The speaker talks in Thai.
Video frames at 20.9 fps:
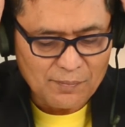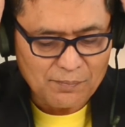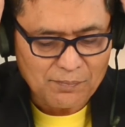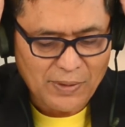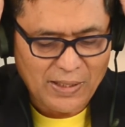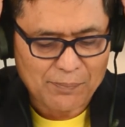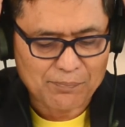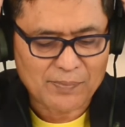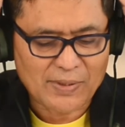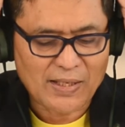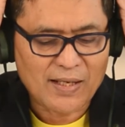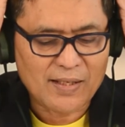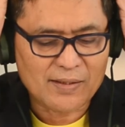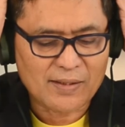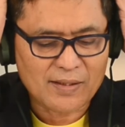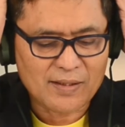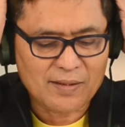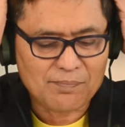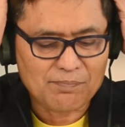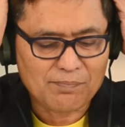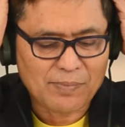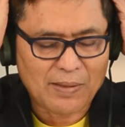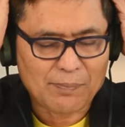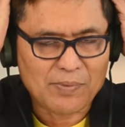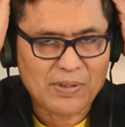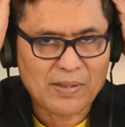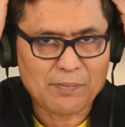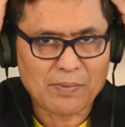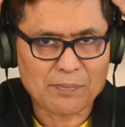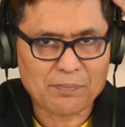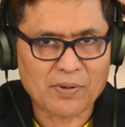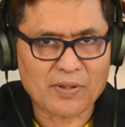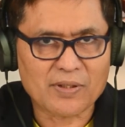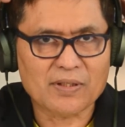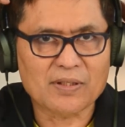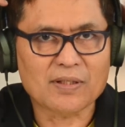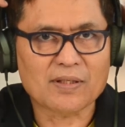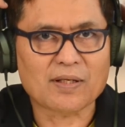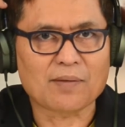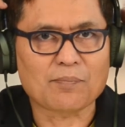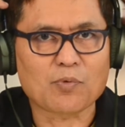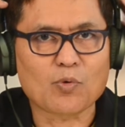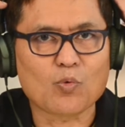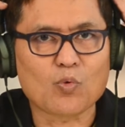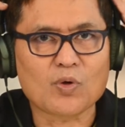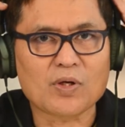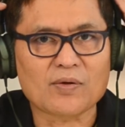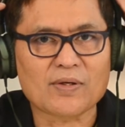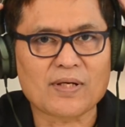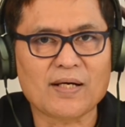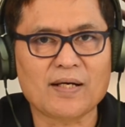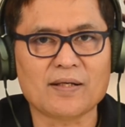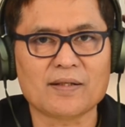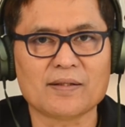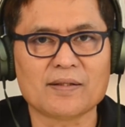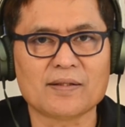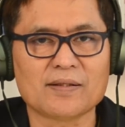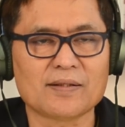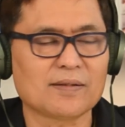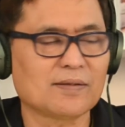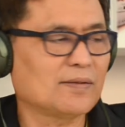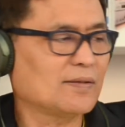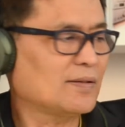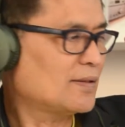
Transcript: ปรับได้นะครับ ปรับให้มันพอดีกับหูเราได้นะฮะ